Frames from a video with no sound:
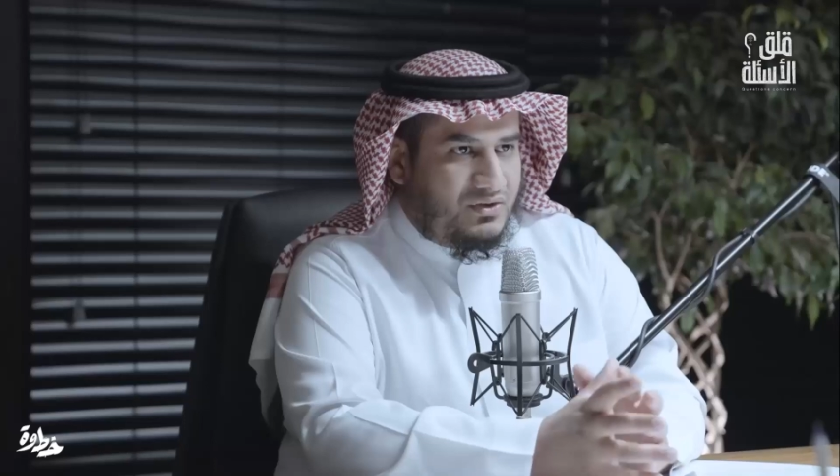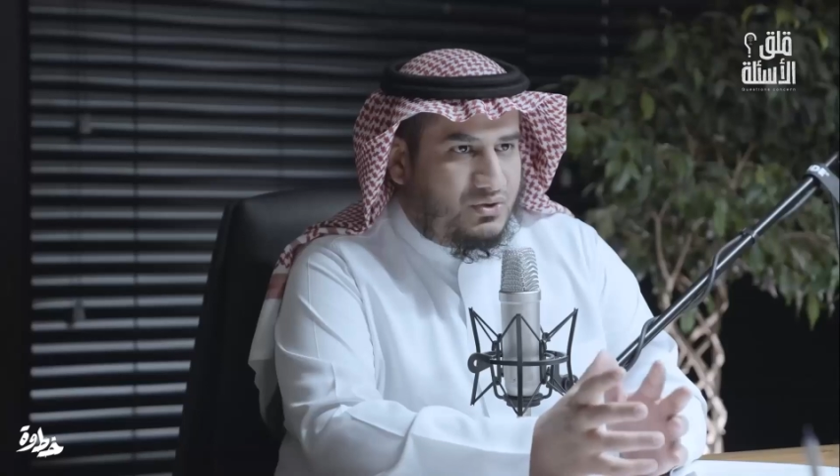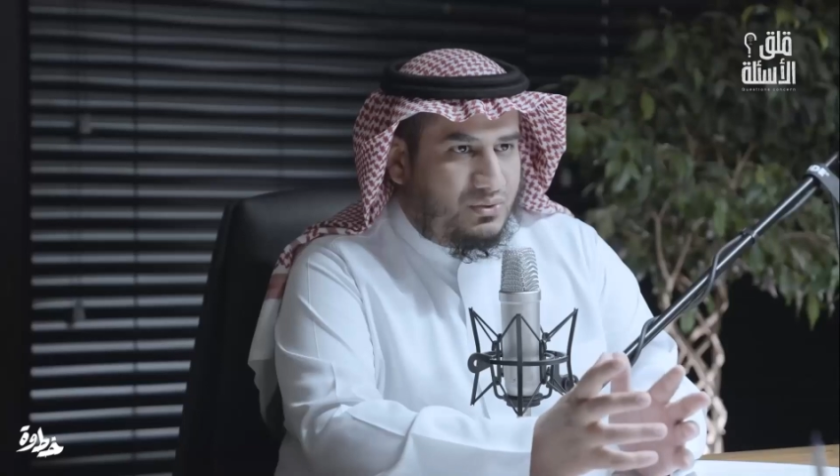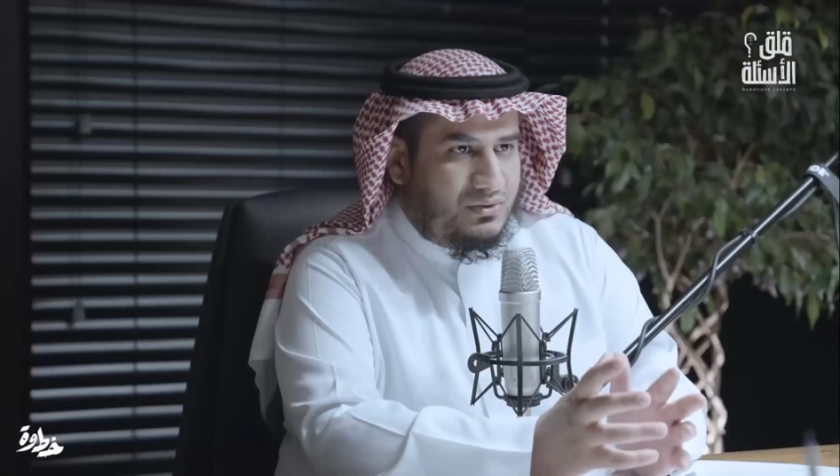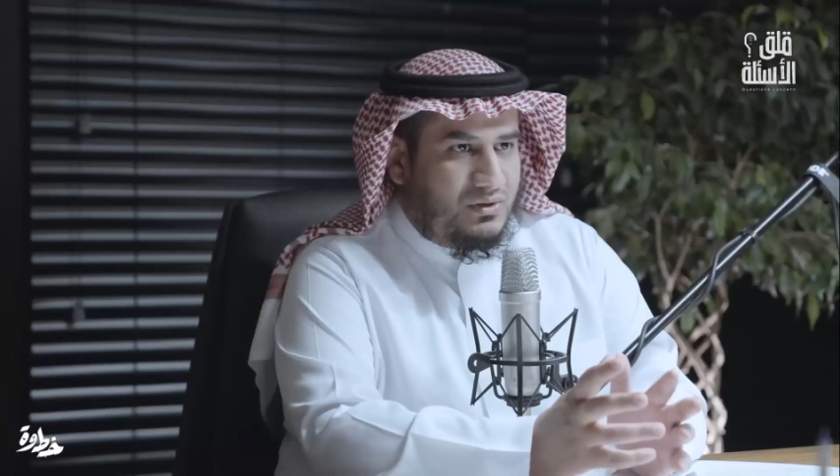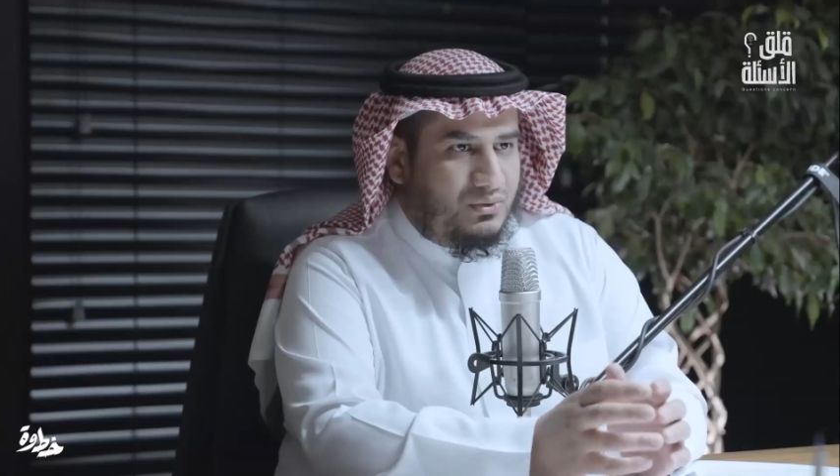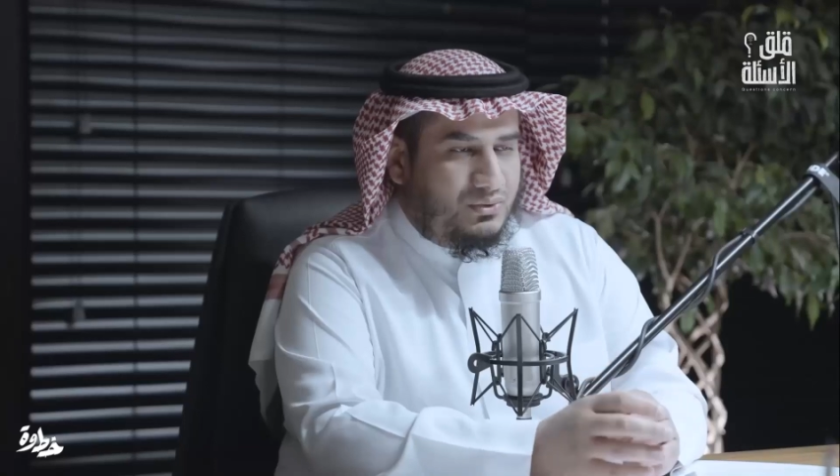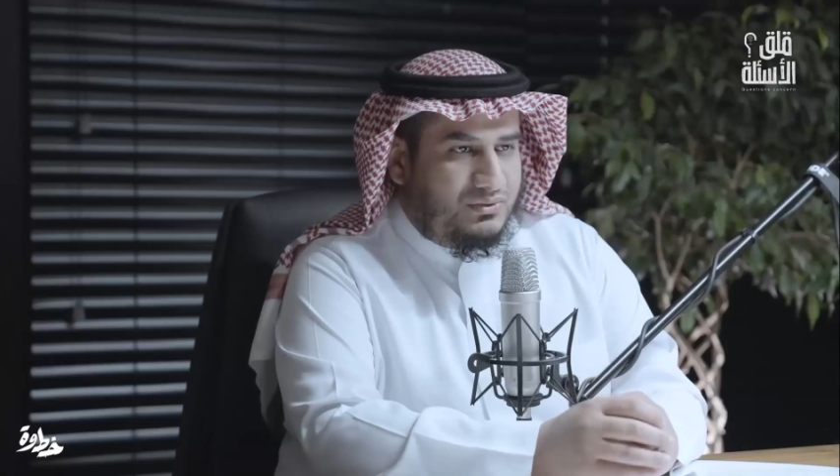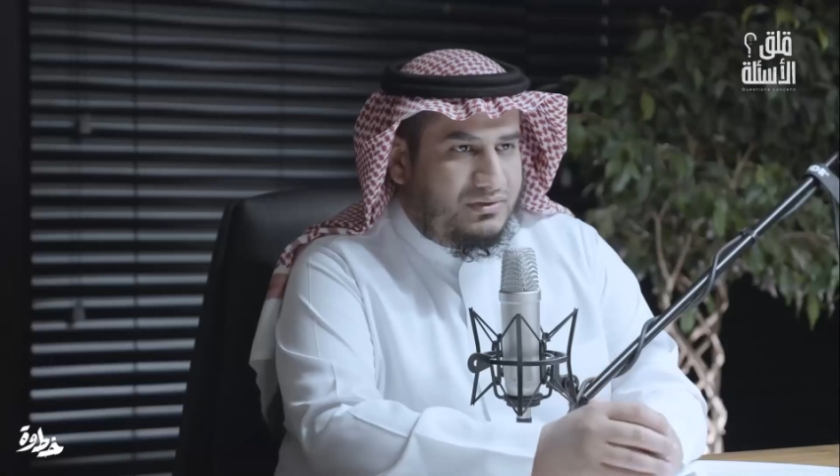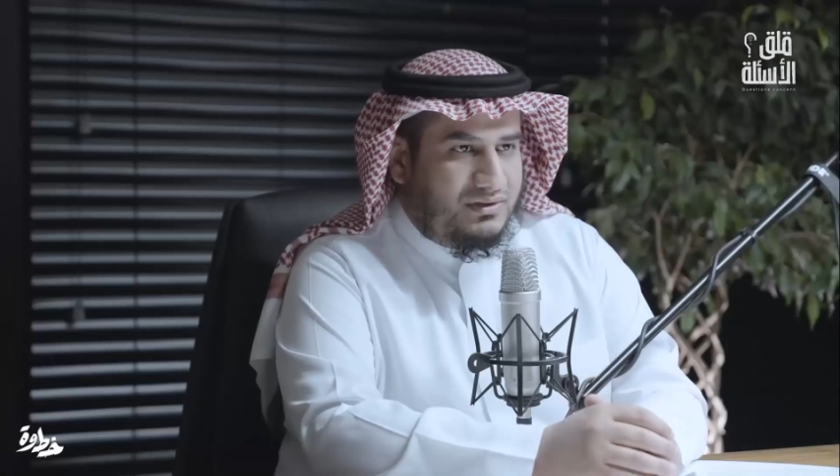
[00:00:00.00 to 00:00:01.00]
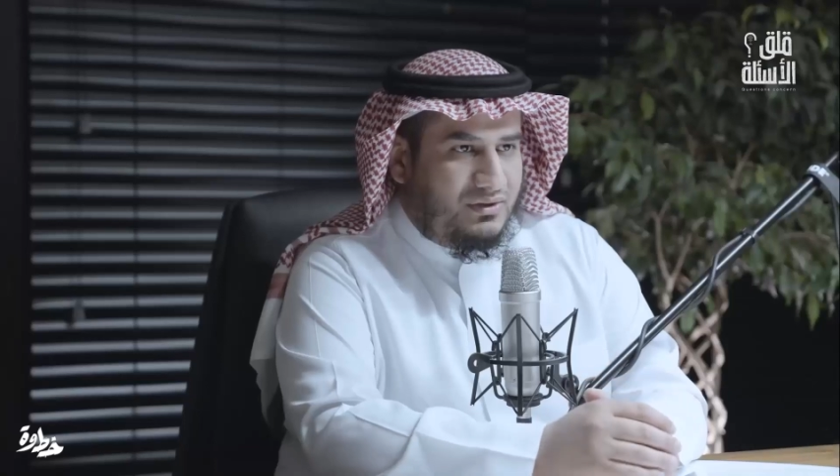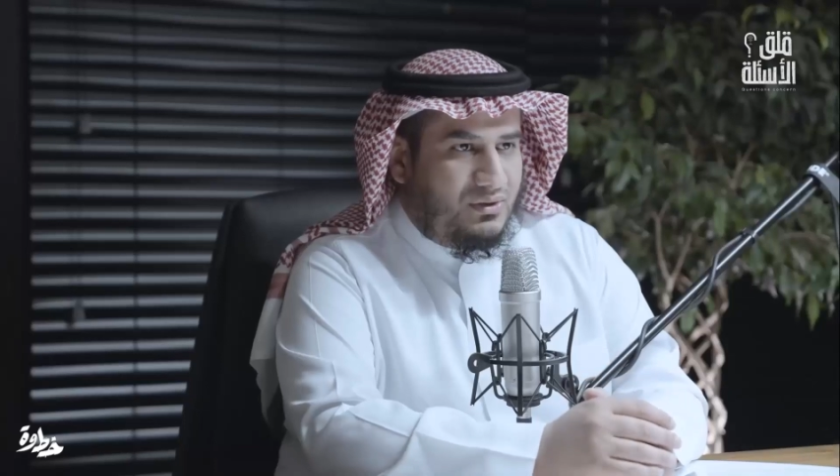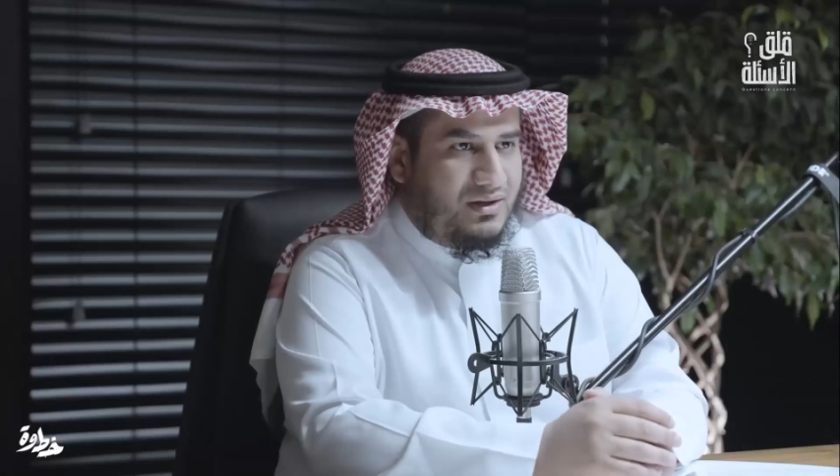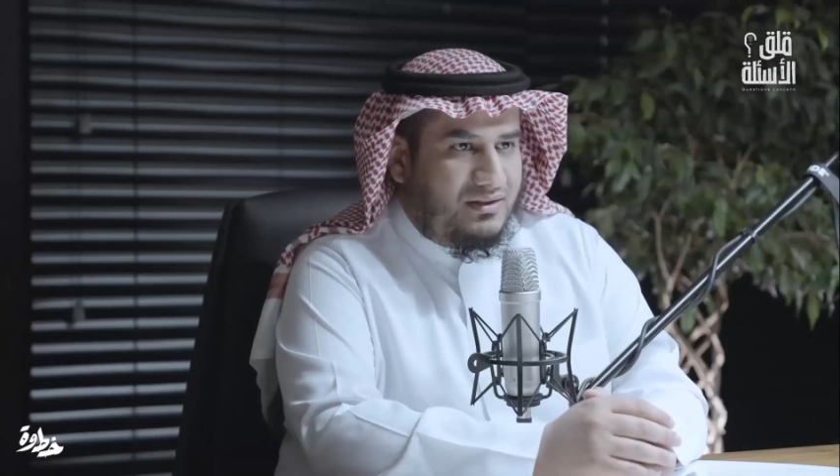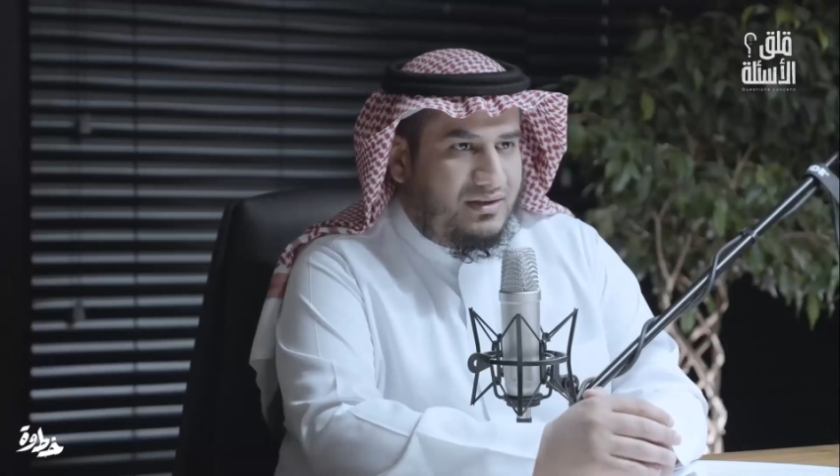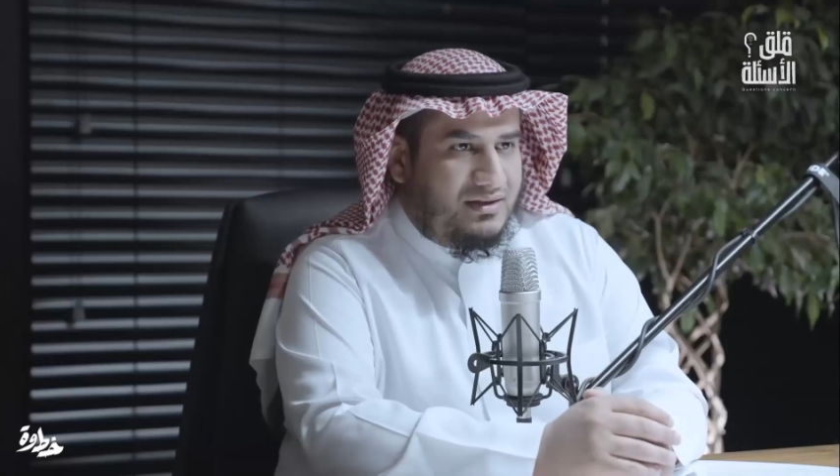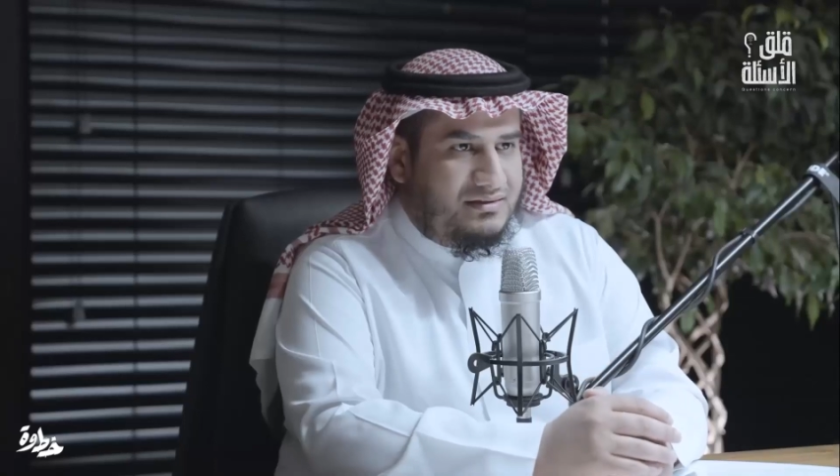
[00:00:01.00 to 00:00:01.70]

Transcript: ارسطو له آه، ثلاثيه